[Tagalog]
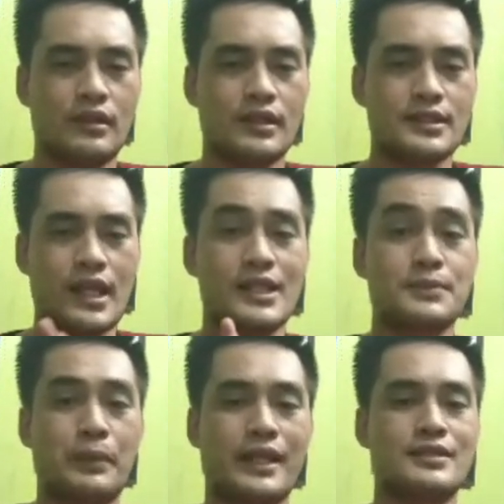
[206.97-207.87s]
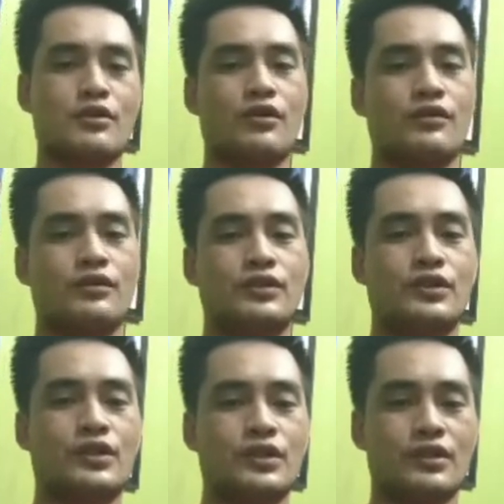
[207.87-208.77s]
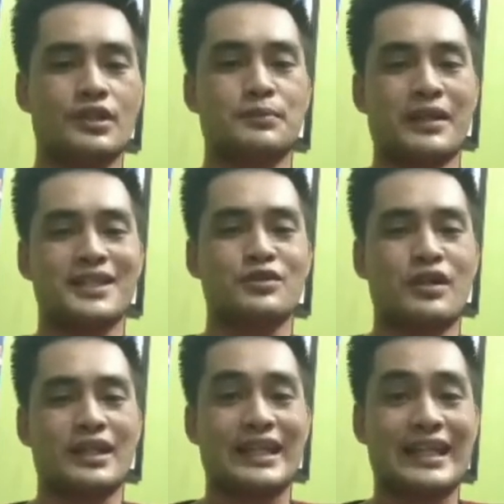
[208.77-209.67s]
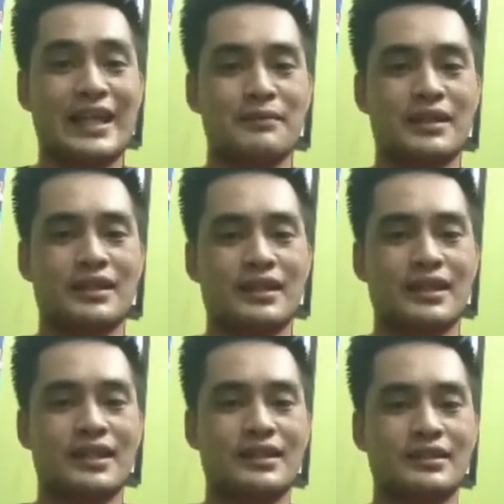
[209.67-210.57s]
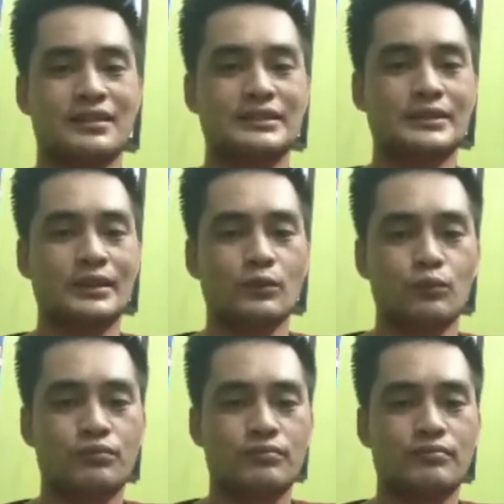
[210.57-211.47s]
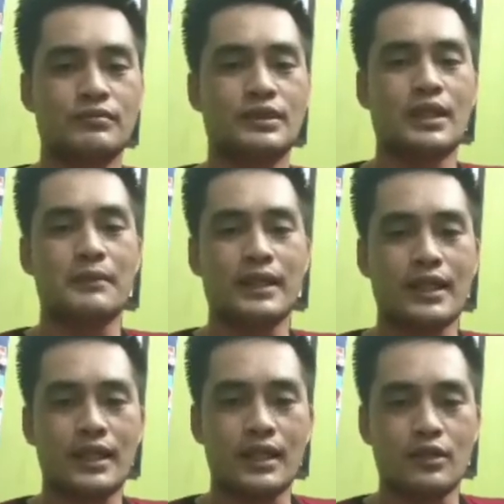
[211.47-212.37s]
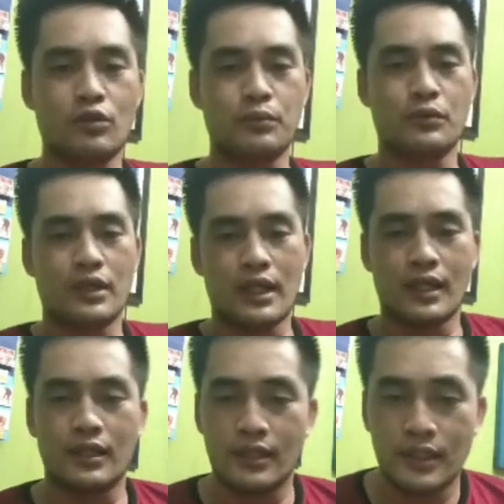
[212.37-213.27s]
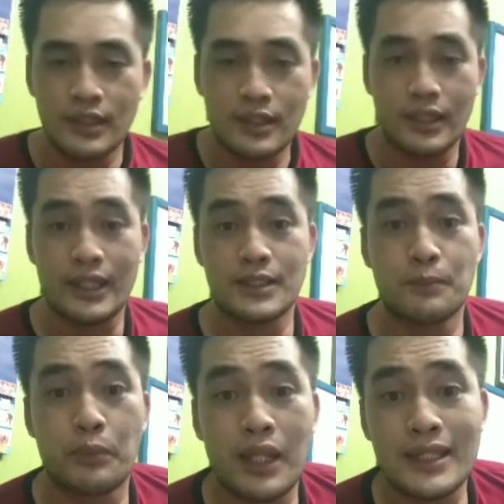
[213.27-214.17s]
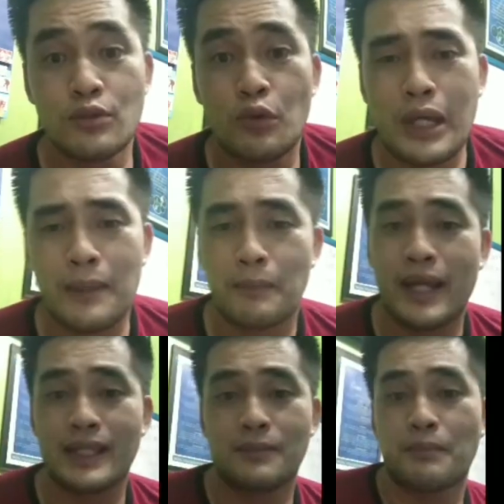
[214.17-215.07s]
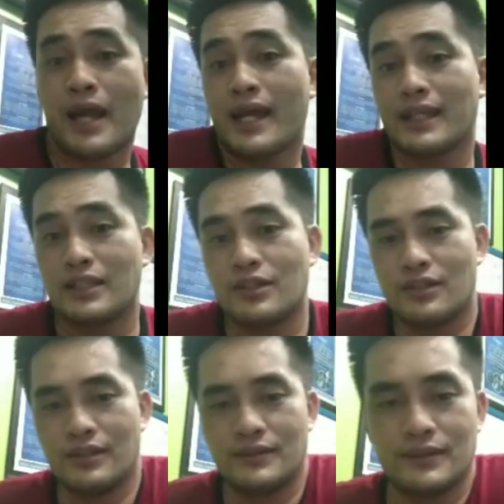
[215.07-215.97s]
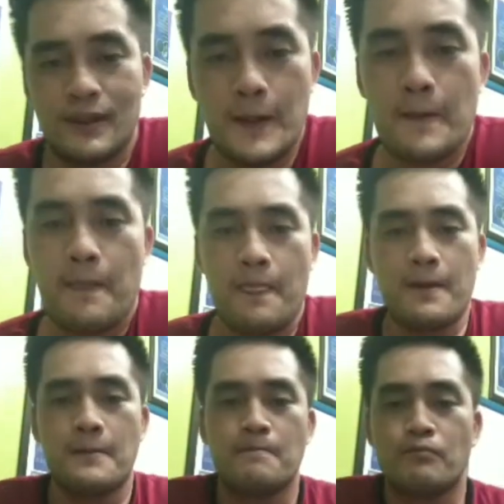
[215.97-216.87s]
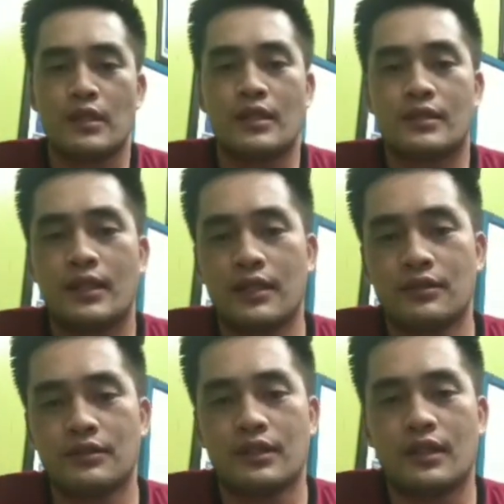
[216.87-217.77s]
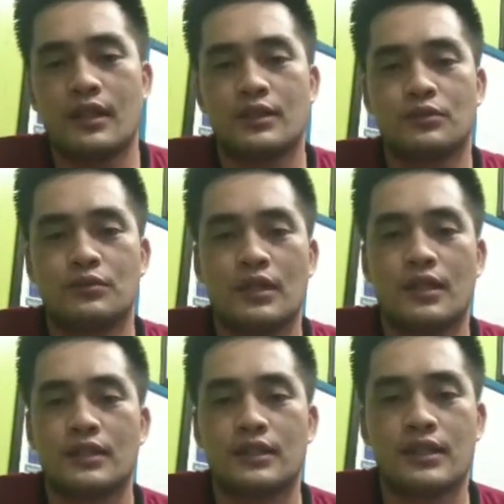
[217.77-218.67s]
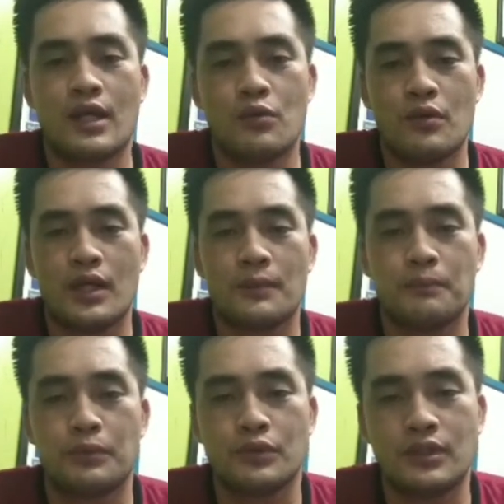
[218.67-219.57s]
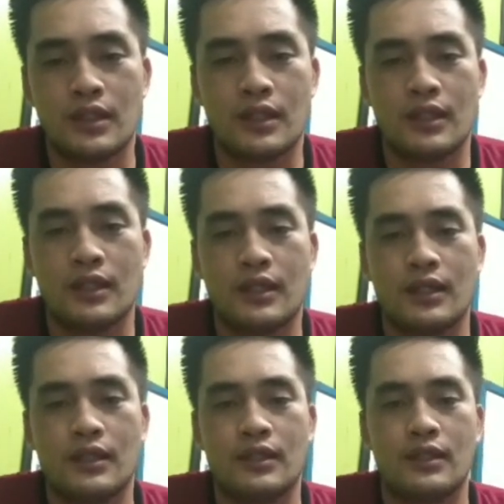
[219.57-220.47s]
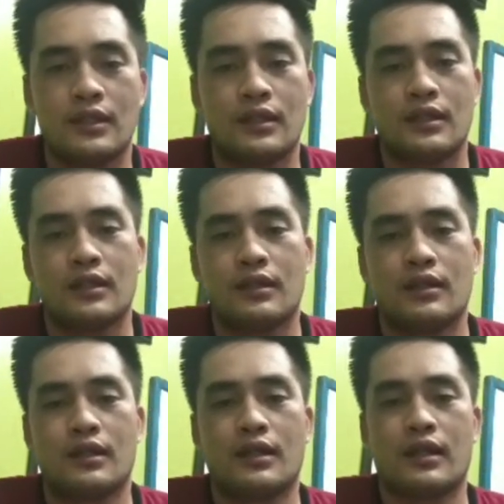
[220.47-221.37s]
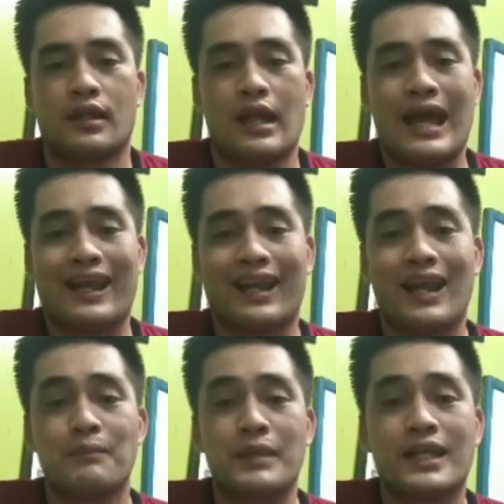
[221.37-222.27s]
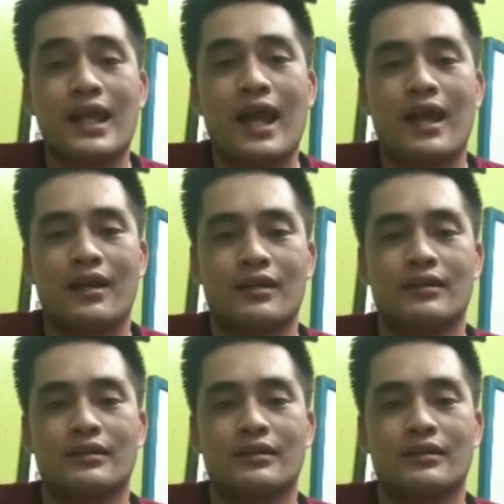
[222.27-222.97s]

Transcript: isa espresso. No? Espresso ang ginagamit. Uh, ah. lamay kay gupon ang espresso kay pait-pait yun. No? Dayon ang ato ang gitawag po nga uh, Arabica